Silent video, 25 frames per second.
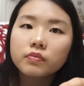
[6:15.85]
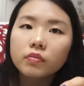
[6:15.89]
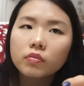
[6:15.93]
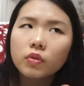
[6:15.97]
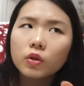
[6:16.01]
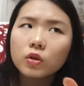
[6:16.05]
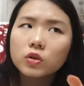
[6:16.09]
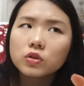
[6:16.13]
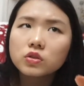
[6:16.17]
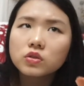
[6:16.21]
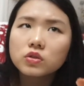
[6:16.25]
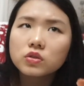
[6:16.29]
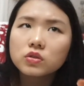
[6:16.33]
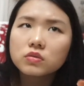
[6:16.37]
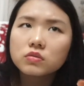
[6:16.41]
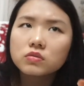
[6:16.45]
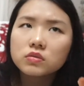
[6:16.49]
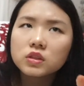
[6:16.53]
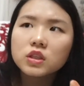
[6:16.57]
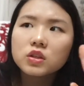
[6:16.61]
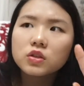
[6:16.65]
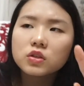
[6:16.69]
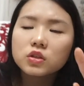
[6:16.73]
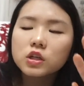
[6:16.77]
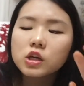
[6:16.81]
dos,
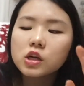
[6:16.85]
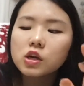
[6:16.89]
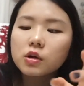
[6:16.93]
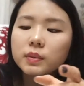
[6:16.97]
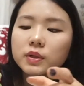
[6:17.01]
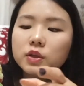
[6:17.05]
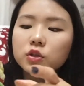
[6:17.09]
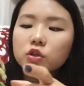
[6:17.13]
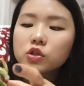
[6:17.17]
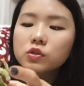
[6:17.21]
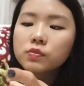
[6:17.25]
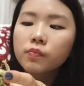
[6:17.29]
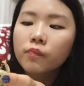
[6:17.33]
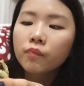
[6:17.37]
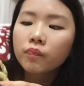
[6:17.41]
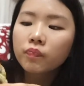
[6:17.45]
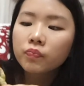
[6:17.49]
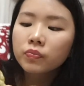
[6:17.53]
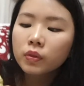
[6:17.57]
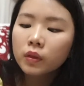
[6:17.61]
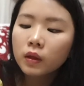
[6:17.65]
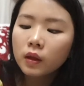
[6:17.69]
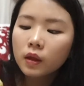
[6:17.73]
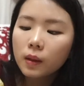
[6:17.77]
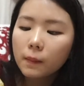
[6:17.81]
sí, dos kilómetros.
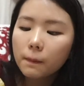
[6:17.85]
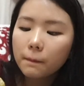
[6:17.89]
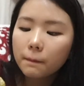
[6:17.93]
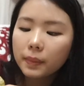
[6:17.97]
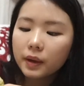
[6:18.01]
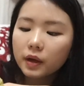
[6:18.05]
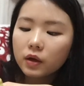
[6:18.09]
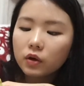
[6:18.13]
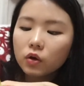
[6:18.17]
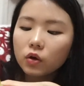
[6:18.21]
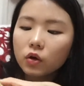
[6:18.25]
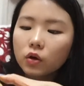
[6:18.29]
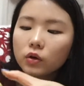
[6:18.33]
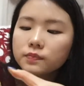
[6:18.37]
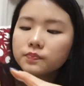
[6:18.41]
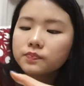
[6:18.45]
Pero...